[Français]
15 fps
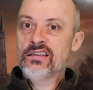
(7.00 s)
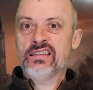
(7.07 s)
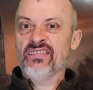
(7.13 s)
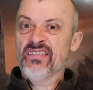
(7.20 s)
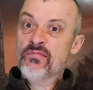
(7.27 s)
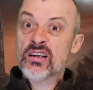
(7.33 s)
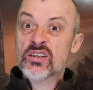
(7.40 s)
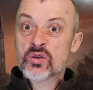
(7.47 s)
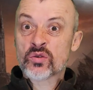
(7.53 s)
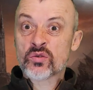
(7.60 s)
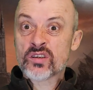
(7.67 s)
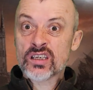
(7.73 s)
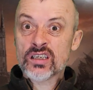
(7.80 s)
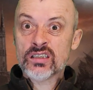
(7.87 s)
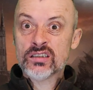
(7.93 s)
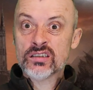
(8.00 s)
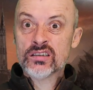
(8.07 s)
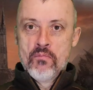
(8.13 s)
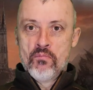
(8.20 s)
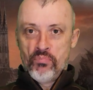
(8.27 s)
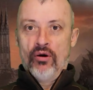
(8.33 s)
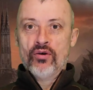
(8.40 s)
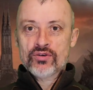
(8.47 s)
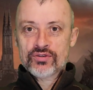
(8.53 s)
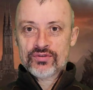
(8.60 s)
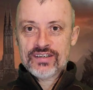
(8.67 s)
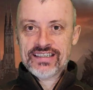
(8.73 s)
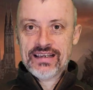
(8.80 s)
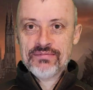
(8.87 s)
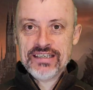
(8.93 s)
Ah, ça fait mal ce truc. Hein.
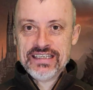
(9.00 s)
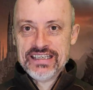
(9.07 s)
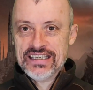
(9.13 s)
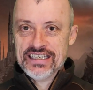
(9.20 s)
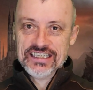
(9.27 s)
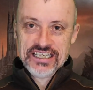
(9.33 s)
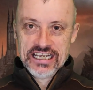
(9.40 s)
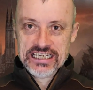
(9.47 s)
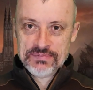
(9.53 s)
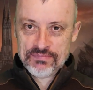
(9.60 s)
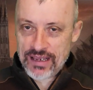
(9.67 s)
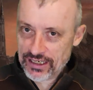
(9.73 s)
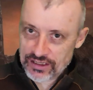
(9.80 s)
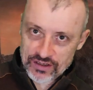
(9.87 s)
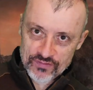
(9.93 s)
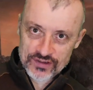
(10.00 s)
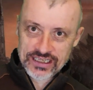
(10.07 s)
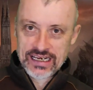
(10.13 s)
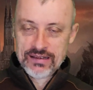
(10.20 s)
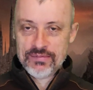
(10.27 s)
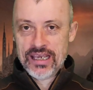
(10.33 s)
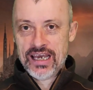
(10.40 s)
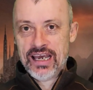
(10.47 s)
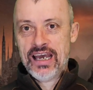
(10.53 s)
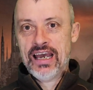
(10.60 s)
Bonjour les amis, j'espère que vous allez bien.